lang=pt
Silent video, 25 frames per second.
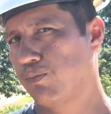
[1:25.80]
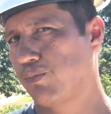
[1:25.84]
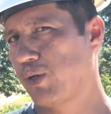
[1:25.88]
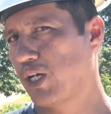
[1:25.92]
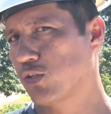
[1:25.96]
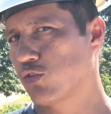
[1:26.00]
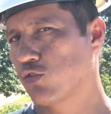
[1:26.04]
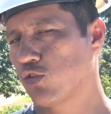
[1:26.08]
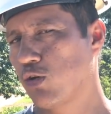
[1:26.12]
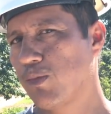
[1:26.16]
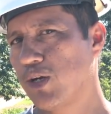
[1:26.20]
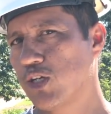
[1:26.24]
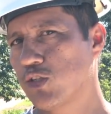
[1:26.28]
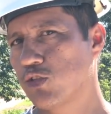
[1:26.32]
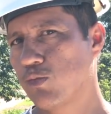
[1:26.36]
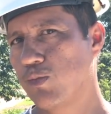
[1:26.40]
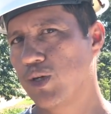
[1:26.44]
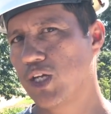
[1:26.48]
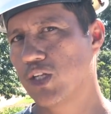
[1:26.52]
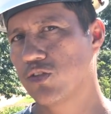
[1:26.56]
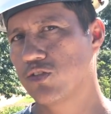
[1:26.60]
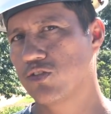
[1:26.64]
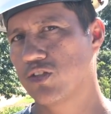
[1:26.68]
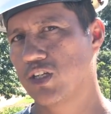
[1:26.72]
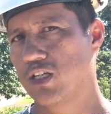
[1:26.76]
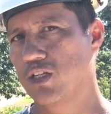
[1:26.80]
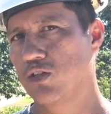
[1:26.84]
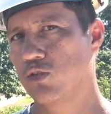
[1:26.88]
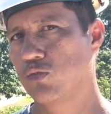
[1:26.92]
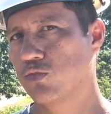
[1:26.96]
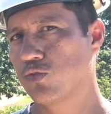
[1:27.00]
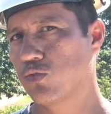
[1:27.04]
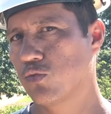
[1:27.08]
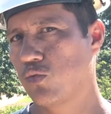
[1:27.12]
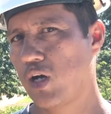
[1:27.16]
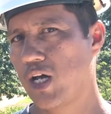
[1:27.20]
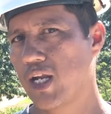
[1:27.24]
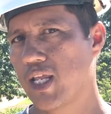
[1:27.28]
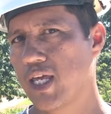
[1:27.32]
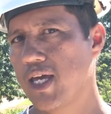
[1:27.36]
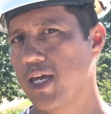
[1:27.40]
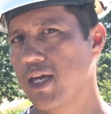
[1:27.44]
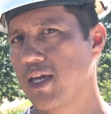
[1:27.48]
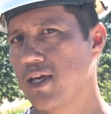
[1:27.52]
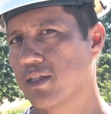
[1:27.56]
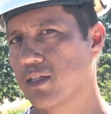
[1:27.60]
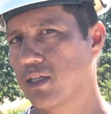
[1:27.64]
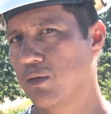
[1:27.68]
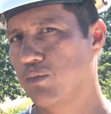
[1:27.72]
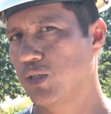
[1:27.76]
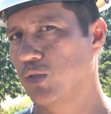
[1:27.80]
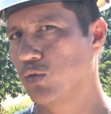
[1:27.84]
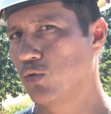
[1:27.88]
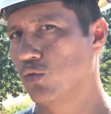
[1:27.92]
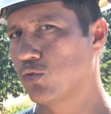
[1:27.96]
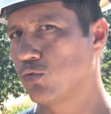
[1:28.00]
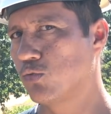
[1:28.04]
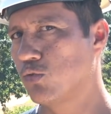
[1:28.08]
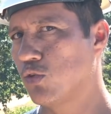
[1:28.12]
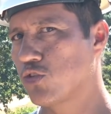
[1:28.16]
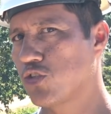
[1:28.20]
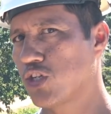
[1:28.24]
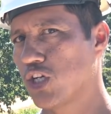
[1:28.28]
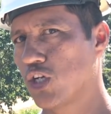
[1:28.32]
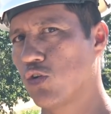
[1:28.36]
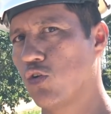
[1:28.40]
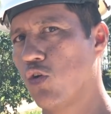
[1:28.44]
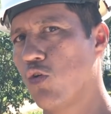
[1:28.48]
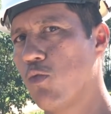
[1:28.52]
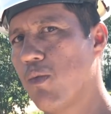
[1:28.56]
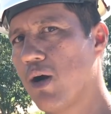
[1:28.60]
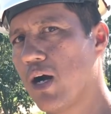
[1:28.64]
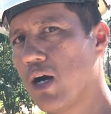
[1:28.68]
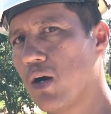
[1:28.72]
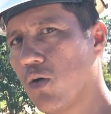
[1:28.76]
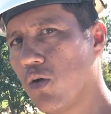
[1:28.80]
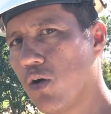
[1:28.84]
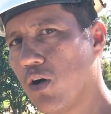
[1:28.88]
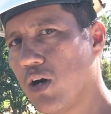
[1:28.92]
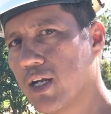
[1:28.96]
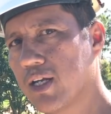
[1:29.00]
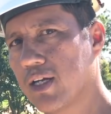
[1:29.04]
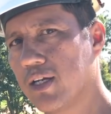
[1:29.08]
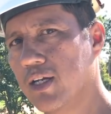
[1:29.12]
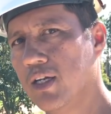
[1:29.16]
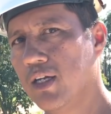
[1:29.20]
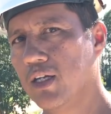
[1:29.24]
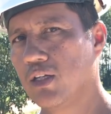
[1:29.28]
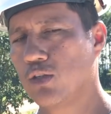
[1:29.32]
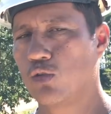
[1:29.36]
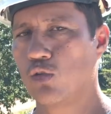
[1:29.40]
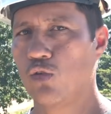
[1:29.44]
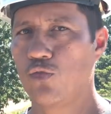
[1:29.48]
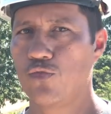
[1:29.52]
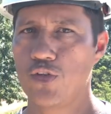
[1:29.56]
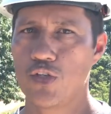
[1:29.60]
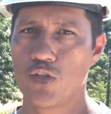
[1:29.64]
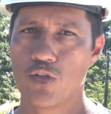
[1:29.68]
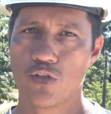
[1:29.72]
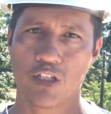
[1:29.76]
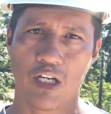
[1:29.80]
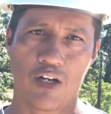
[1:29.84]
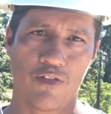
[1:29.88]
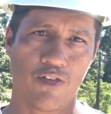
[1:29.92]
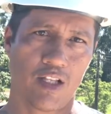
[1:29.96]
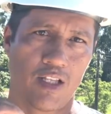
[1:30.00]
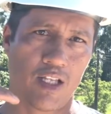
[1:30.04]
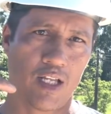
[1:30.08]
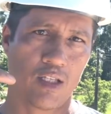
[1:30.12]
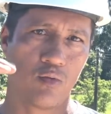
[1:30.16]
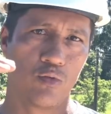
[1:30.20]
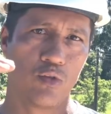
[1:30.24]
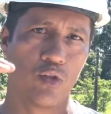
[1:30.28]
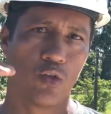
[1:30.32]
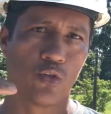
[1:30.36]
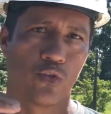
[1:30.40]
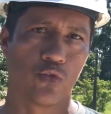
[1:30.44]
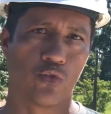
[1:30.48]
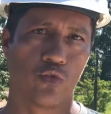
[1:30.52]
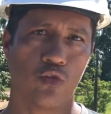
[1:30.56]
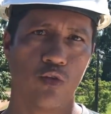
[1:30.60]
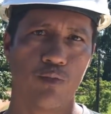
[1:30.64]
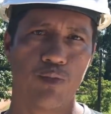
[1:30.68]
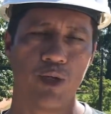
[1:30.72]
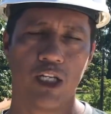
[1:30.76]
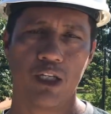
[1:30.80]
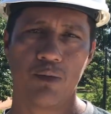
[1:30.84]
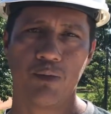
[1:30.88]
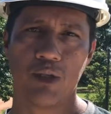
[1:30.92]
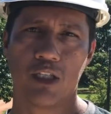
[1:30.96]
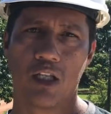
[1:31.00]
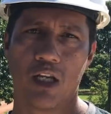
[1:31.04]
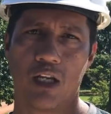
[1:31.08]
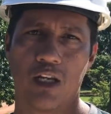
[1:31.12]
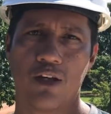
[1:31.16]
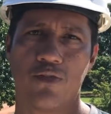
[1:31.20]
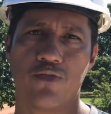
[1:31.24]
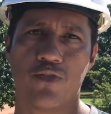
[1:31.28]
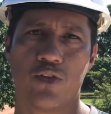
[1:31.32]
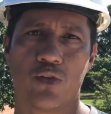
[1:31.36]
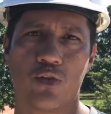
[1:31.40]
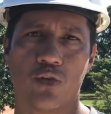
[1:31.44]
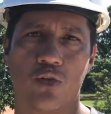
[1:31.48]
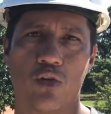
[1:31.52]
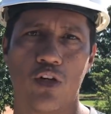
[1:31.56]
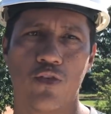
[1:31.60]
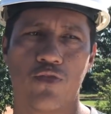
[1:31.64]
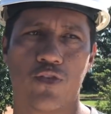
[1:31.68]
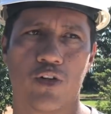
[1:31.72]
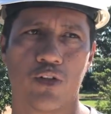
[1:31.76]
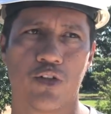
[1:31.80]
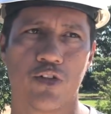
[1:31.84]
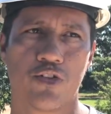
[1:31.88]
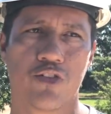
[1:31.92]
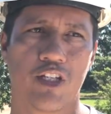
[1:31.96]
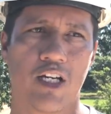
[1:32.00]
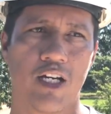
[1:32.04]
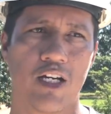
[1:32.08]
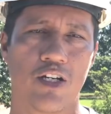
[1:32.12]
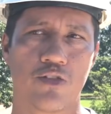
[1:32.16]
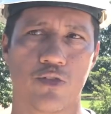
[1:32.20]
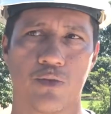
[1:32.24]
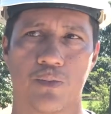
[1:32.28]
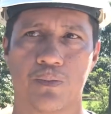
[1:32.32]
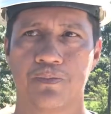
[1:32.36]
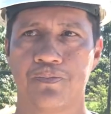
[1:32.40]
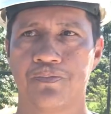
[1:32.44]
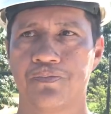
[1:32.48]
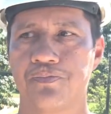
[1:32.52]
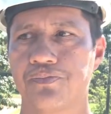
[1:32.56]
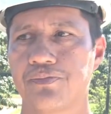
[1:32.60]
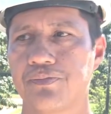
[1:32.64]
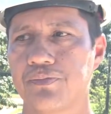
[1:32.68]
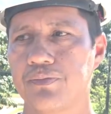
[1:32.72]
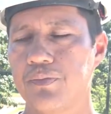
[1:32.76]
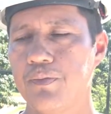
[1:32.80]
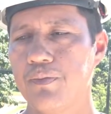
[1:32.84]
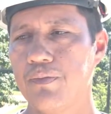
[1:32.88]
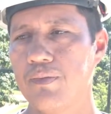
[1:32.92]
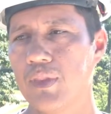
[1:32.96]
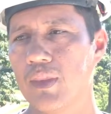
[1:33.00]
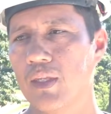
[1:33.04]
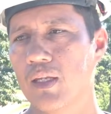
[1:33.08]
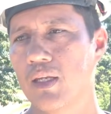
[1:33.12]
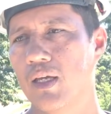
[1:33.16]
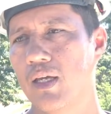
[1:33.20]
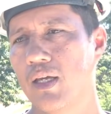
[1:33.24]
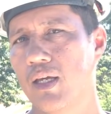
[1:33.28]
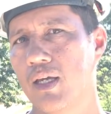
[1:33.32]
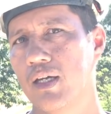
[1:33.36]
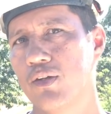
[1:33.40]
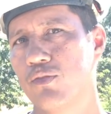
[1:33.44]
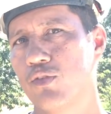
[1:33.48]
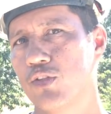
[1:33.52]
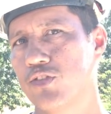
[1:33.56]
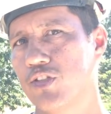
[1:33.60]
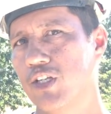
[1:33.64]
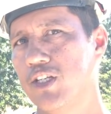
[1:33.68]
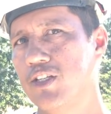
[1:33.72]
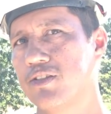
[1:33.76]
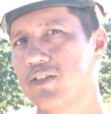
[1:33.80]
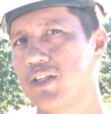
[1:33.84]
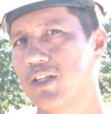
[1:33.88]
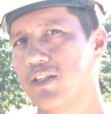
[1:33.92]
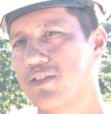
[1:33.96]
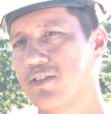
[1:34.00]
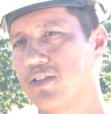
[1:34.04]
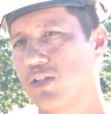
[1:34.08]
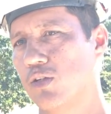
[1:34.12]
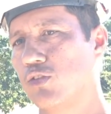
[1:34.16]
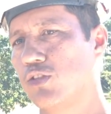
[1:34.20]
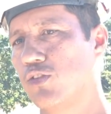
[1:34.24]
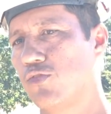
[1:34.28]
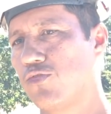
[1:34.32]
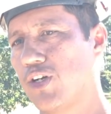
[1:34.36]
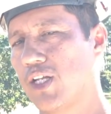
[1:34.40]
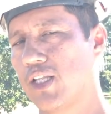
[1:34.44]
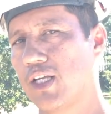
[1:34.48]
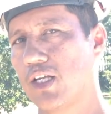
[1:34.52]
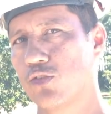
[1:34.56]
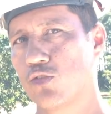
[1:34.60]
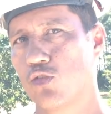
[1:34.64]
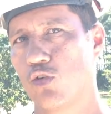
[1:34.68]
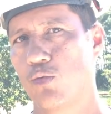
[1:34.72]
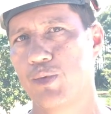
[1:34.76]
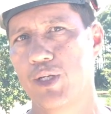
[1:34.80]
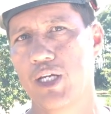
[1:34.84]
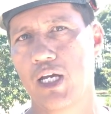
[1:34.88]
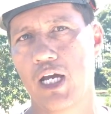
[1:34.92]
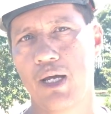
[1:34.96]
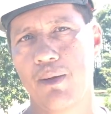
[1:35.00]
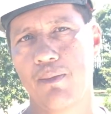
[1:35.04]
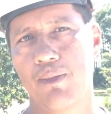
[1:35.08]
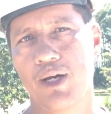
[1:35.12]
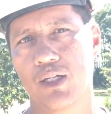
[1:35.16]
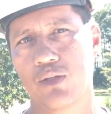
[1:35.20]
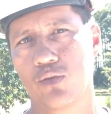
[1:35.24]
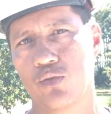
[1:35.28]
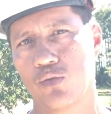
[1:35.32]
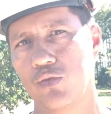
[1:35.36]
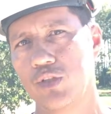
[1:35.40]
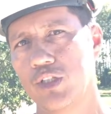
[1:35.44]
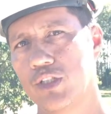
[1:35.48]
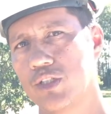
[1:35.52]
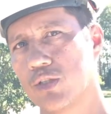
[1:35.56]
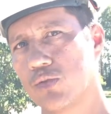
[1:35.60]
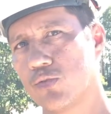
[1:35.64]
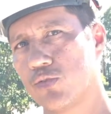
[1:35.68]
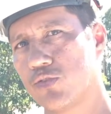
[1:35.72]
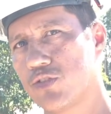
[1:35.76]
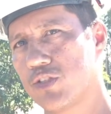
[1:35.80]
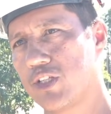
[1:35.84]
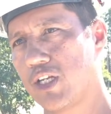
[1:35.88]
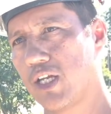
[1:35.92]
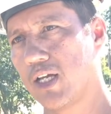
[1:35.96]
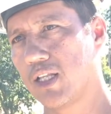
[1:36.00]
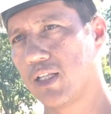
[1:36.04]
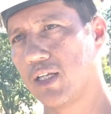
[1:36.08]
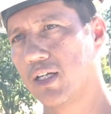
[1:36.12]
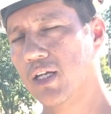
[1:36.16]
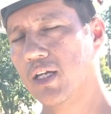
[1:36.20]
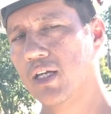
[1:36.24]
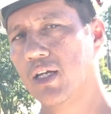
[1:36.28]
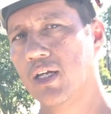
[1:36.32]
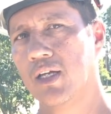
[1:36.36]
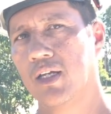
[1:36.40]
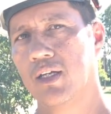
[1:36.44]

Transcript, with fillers: Passou mais ou menos aí uns 40 minutos, não chegou uma hora que o vídeo estava lá no YouTube, ele me telefonou e falou, Sérgio, é, você esqueceu de falar sobre a armadura de costela.